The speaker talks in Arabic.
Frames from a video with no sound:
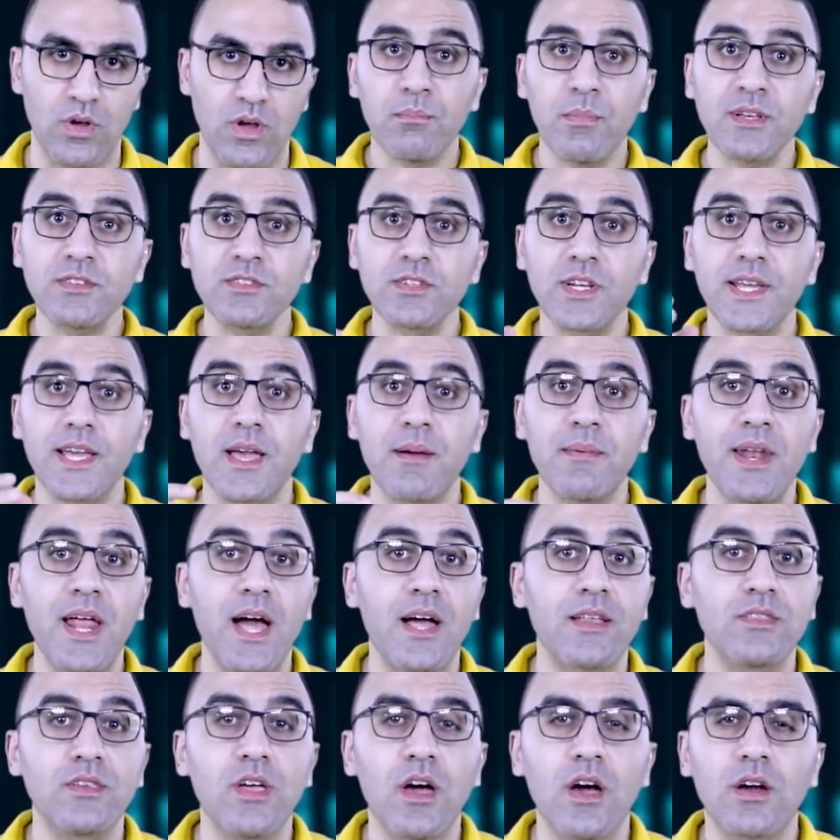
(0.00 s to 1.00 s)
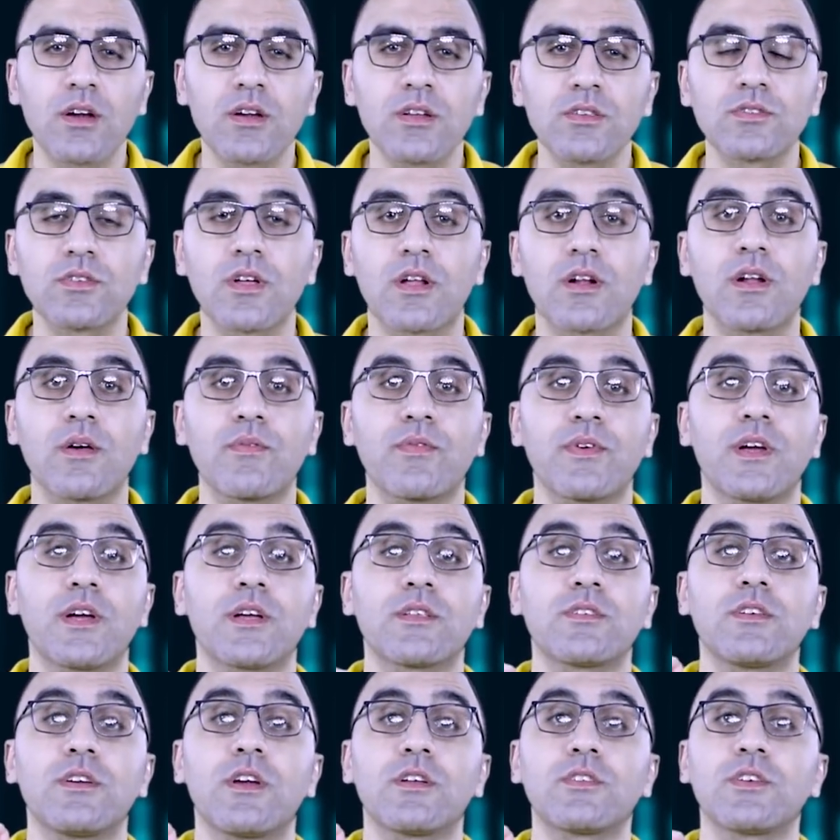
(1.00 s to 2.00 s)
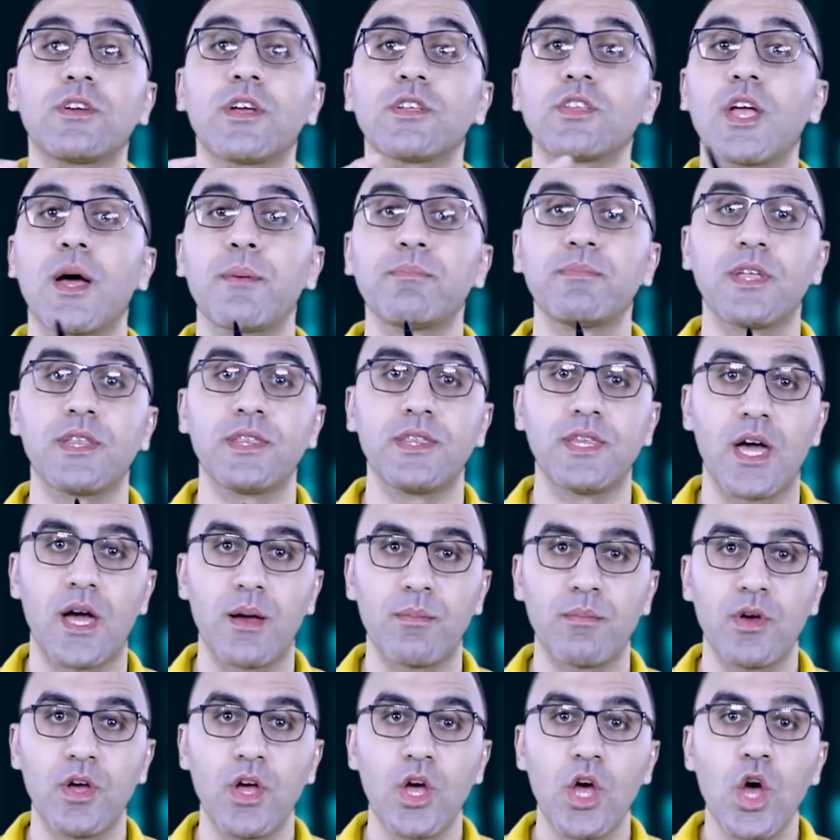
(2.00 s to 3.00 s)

مصر كمان عندها خطة لرفع احتياطياتها من الذهب